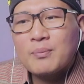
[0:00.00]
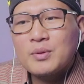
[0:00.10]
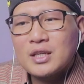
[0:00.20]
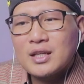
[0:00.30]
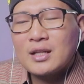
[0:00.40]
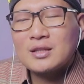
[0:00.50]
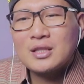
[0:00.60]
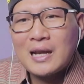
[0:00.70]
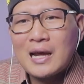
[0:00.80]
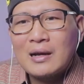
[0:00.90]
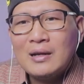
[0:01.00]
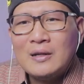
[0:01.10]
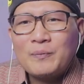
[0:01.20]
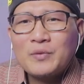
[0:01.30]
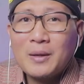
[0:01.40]
pikiran tenang.
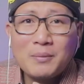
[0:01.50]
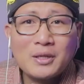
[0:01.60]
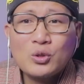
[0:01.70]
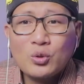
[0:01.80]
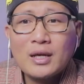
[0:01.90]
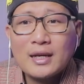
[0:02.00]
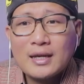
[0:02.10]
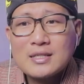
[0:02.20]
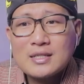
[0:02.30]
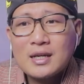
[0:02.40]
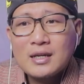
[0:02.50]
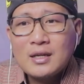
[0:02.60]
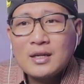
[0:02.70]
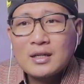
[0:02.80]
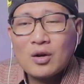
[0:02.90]
Nah, begitulah guys ya
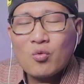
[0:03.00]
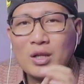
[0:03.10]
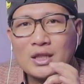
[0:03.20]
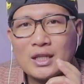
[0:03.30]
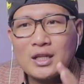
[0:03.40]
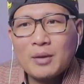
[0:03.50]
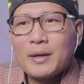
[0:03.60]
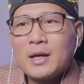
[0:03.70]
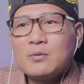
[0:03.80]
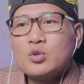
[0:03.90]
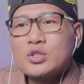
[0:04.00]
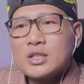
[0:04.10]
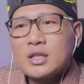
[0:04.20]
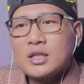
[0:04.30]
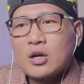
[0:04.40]
kekuatan daripada
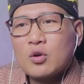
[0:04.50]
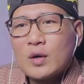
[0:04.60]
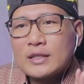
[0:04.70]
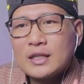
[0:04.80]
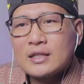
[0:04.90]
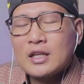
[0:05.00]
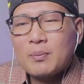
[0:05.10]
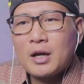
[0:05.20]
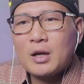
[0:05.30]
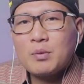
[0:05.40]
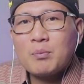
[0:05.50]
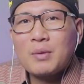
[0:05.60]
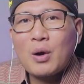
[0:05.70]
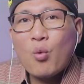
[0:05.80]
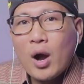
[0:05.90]
musik, kekuatan daripada
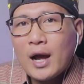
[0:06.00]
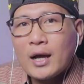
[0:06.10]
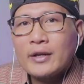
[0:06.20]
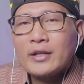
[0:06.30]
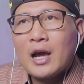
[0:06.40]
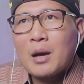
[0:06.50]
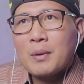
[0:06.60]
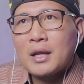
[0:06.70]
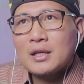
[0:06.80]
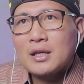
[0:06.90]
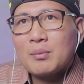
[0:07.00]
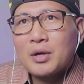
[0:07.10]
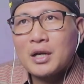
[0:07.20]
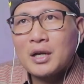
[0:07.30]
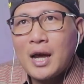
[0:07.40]
pembawaan ya, apalagi
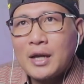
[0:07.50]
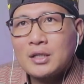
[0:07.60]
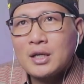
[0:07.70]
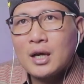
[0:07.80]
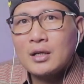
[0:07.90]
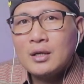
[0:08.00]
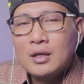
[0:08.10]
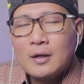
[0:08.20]
berkenaan dengan